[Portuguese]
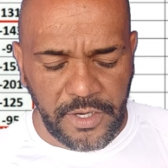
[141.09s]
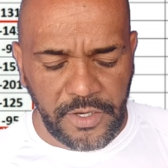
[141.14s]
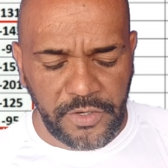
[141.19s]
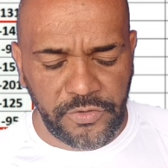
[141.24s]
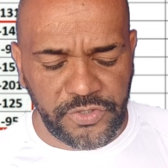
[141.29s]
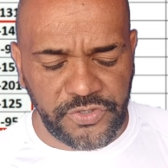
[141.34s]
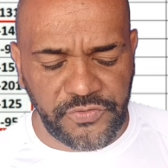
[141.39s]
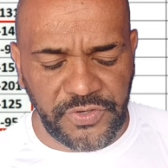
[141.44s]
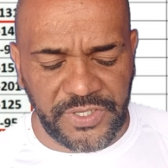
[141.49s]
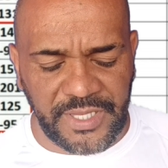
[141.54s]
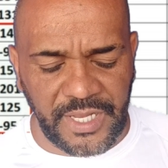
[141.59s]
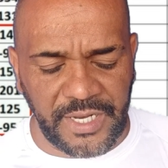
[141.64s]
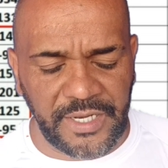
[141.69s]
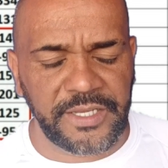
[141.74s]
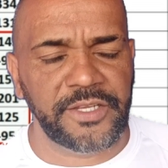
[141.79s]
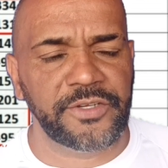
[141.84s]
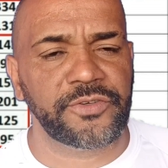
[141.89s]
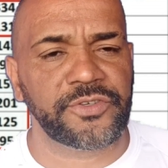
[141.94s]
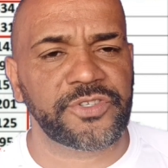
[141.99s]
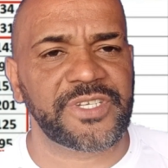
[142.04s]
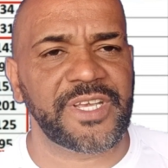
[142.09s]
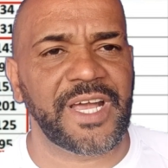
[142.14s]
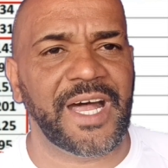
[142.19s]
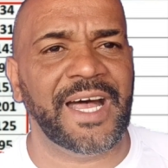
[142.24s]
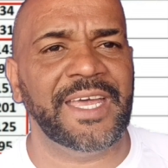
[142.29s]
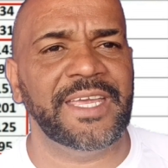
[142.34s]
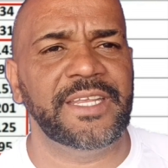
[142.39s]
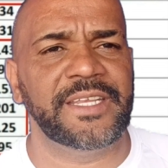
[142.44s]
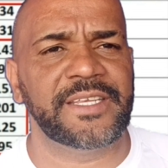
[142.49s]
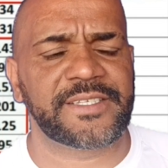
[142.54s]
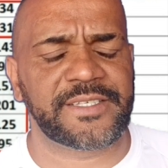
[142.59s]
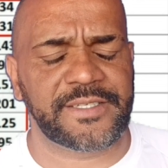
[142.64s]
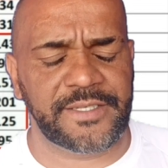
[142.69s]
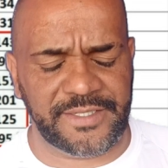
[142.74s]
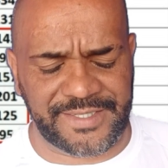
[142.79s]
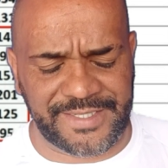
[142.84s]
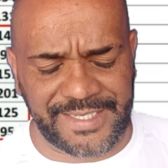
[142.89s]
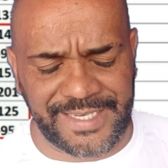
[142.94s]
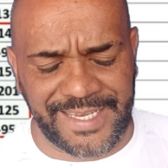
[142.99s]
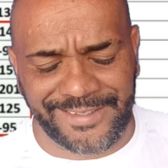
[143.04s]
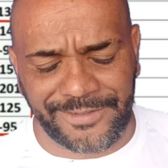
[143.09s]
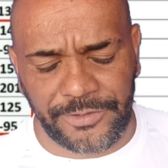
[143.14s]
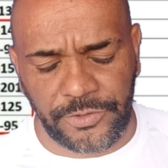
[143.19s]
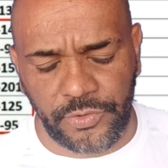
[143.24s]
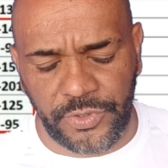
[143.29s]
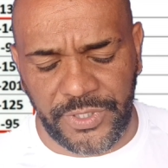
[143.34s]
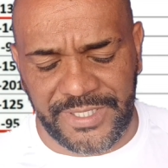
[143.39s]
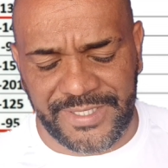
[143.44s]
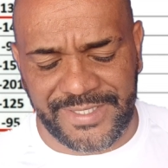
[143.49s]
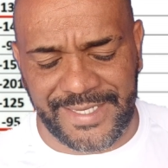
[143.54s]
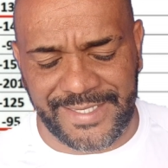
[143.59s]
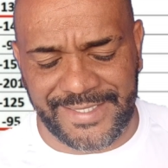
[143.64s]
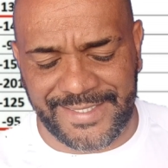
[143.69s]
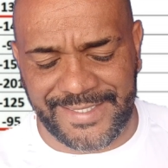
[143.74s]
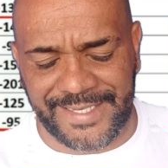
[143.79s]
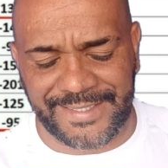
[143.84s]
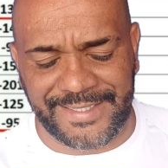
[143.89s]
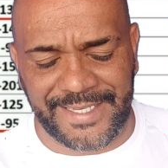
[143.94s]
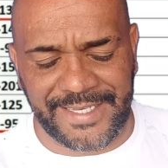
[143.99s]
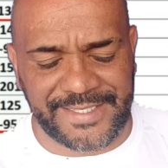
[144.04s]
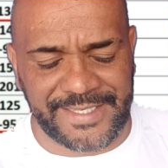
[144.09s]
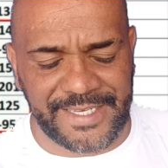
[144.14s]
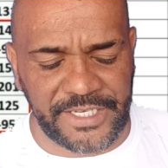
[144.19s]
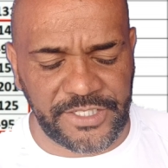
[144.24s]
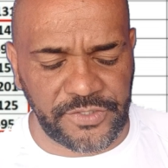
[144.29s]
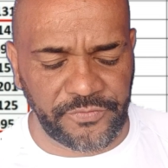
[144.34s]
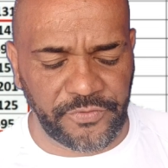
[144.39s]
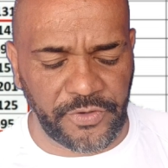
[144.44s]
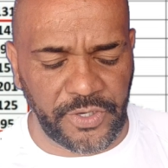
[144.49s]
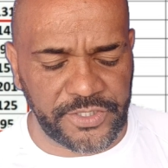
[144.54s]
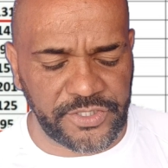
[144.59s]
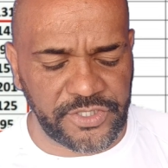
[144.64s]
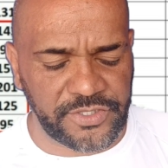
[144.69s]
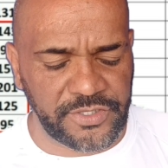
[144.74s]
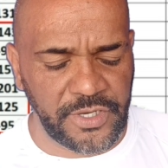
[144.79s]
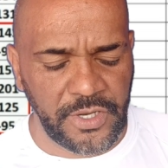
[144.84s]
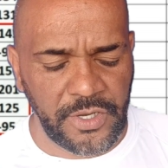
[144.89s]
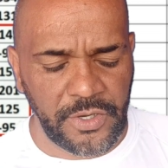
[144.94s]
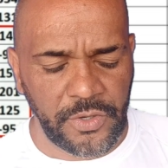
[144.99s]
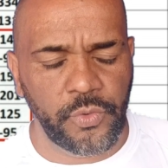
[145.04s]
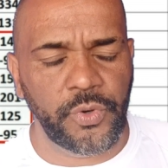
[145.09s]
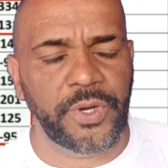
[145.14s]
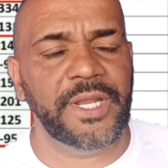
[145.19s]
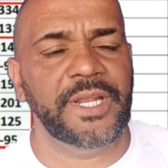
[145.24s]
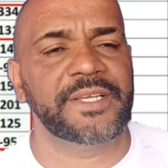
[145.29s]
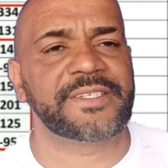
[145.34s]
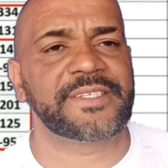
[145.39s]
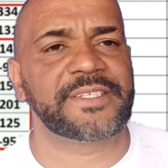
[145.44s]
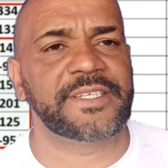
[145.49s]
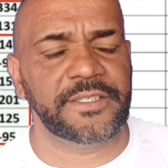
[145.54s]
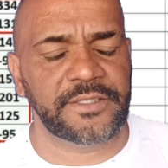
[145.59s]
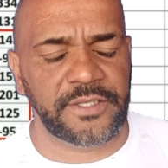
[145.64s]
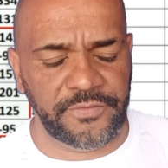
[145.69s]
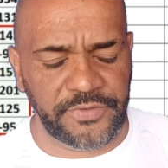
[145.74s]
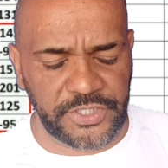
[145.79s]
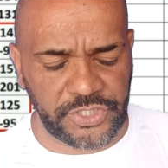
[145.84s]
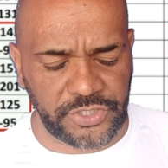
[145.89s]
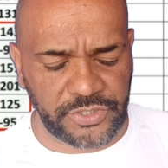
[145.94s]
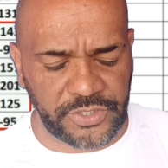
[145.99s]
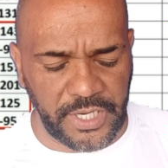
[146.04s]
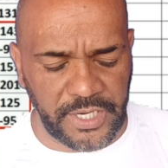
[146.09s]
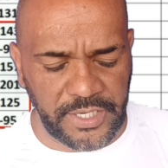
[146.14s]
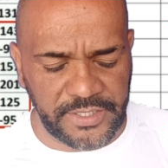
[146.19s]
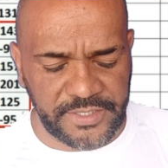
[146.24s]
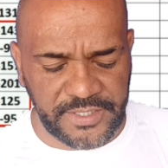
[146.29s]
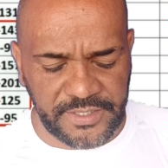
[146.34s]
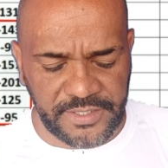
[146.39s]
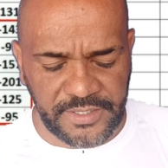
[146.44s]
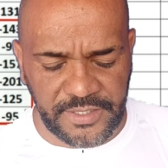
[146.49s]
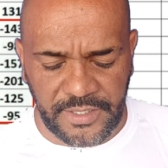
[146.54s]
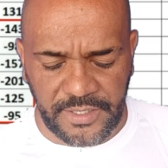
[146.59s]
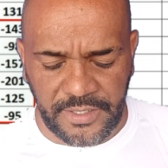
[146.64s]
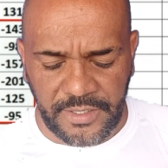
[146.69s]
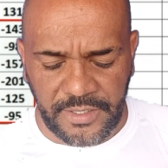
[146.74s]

Nos Vitalinos, Aires 167 votos, Winham 123.